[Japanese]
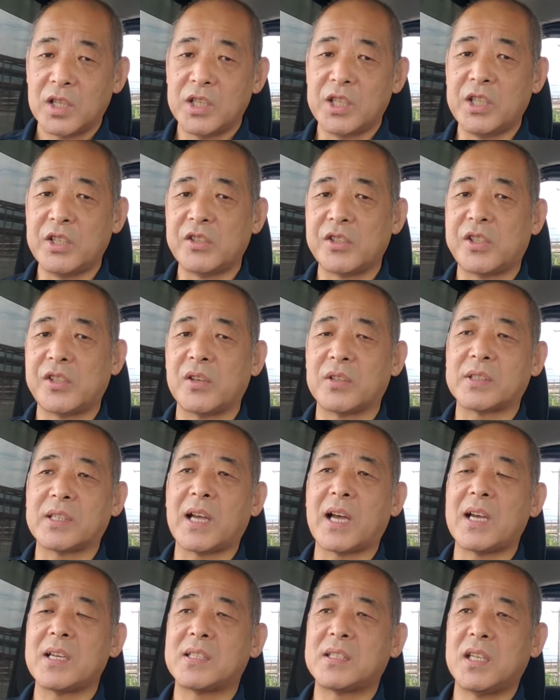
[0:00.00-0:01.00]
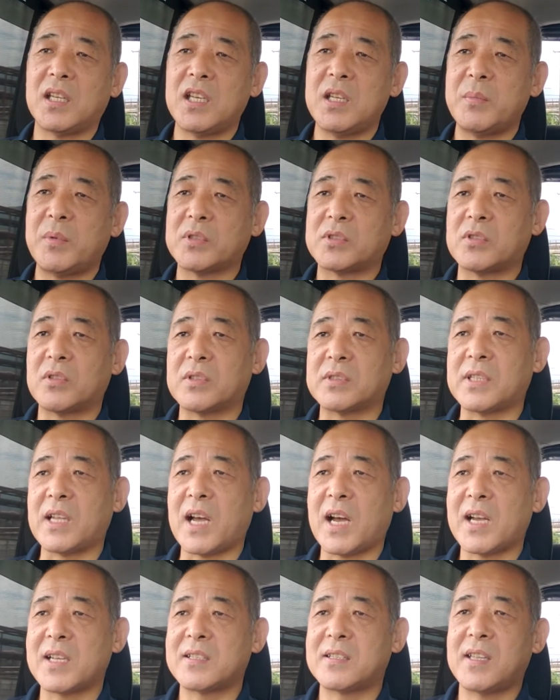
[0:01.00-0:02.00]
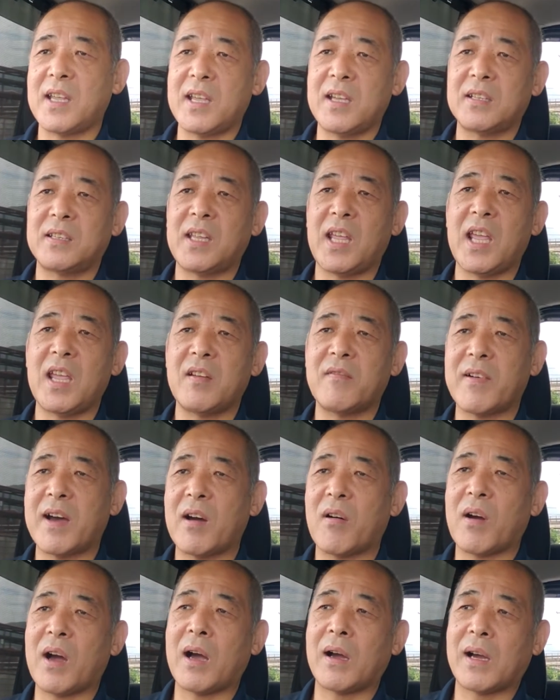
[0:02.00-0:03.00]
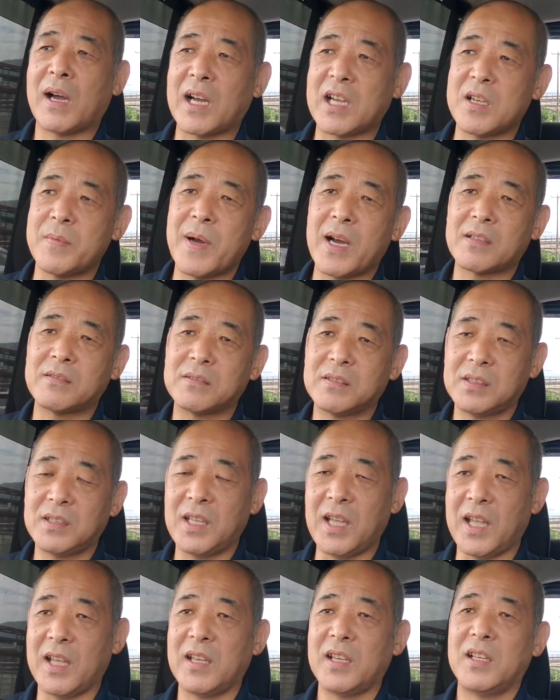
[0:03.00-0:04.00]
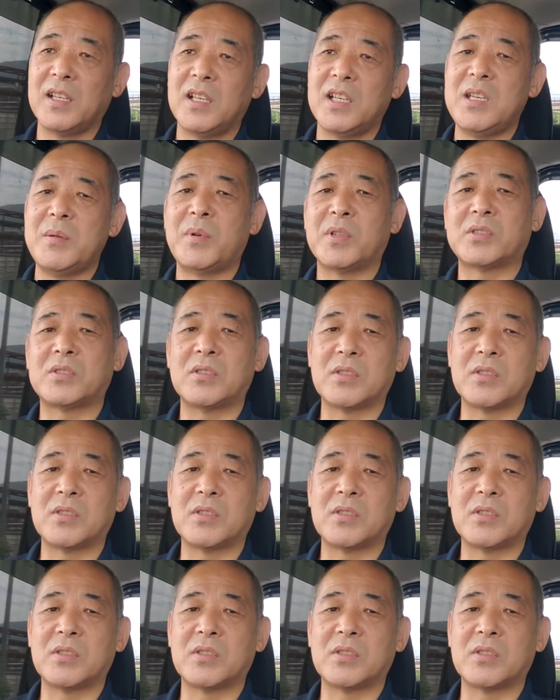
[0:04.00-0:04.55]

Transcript: 荷主を探して荷物を探して電話をかけまくって荷物